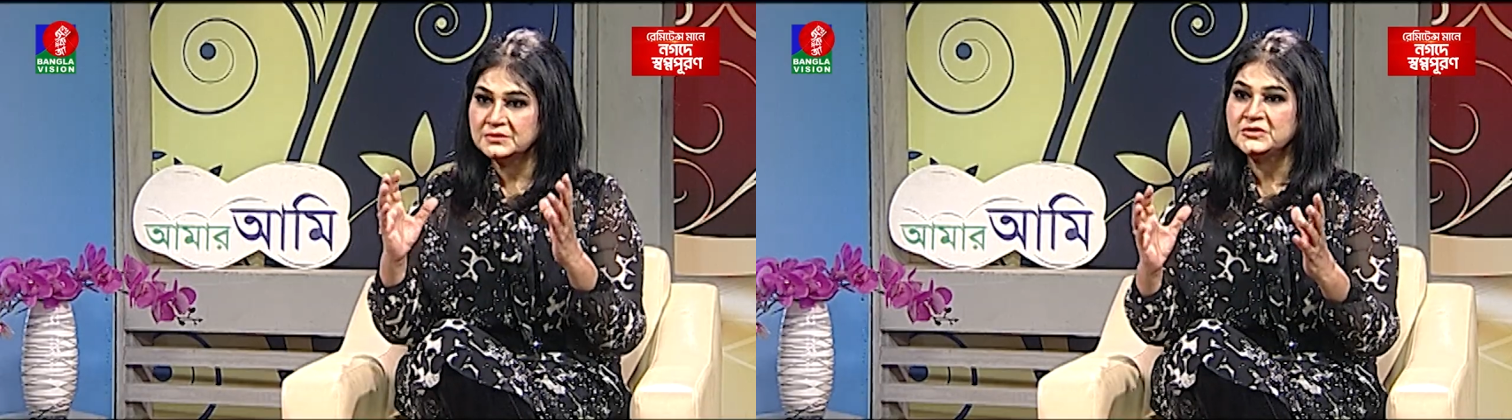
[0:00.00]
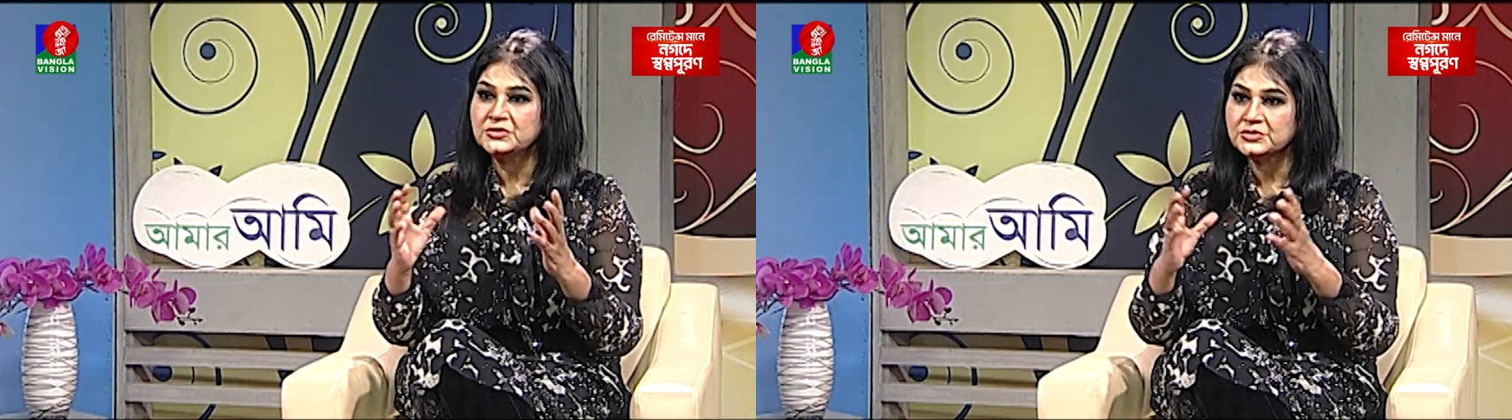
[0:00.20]

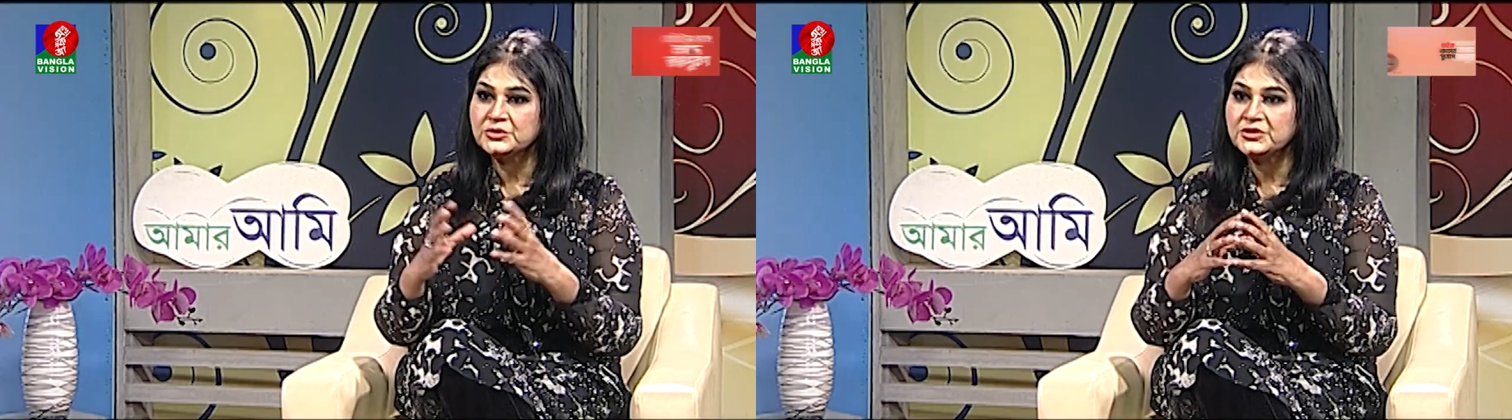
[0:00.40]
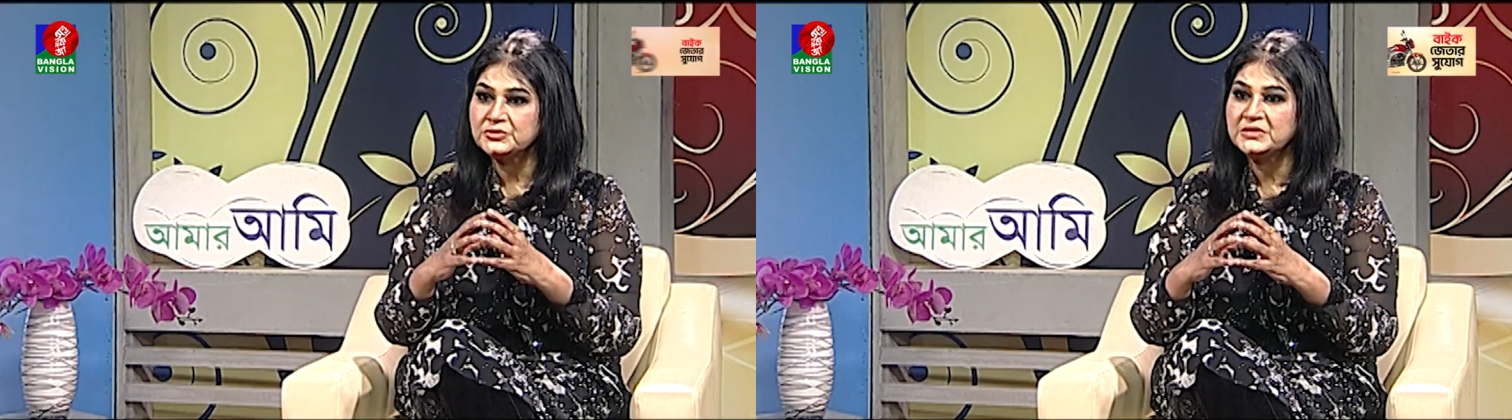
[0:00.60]
নিজস্ব
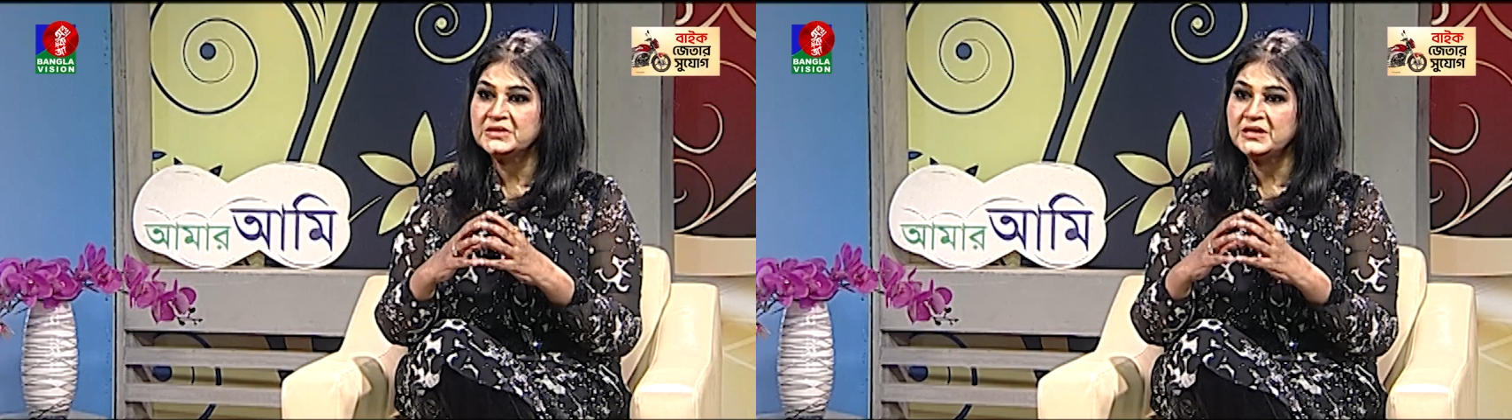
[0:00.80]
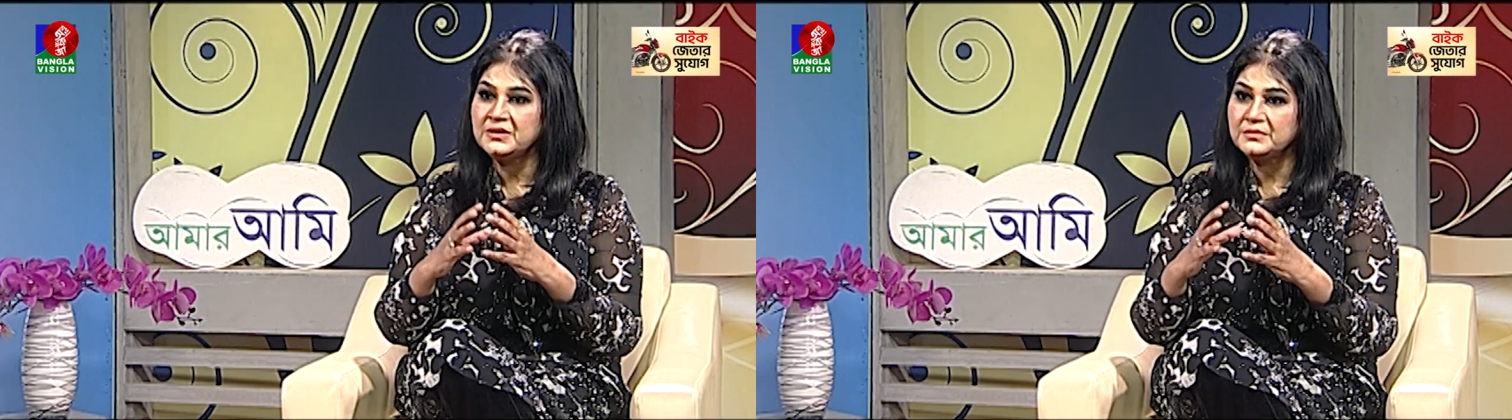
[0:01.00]
কিছু
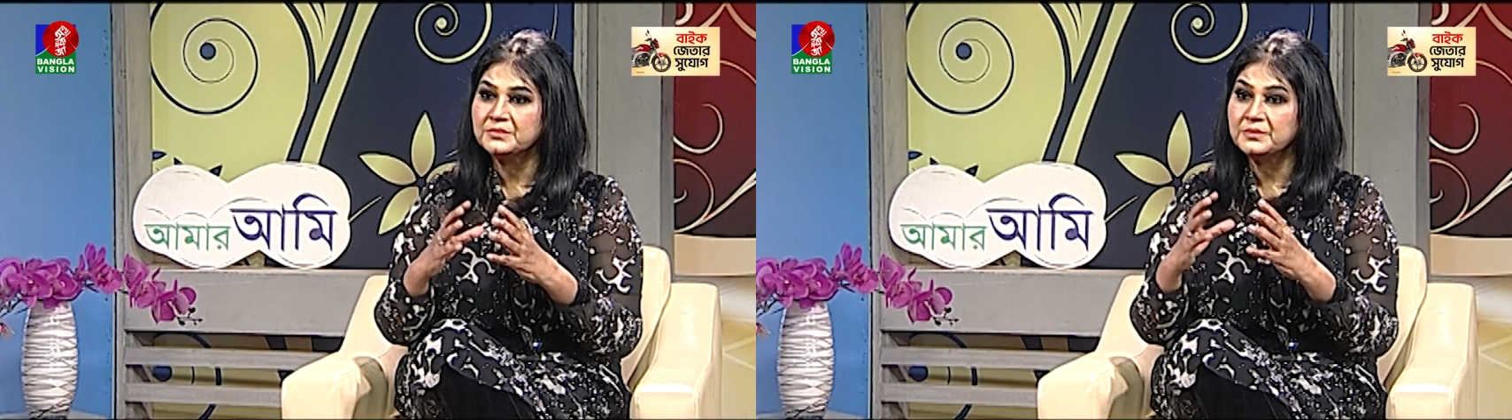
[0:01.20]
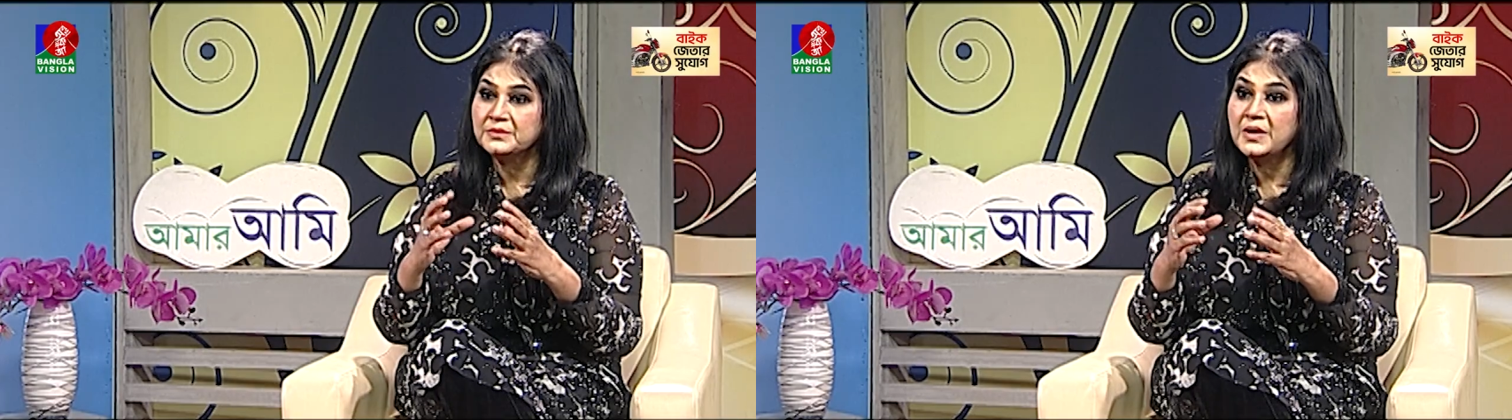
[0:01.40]
এরকম কোন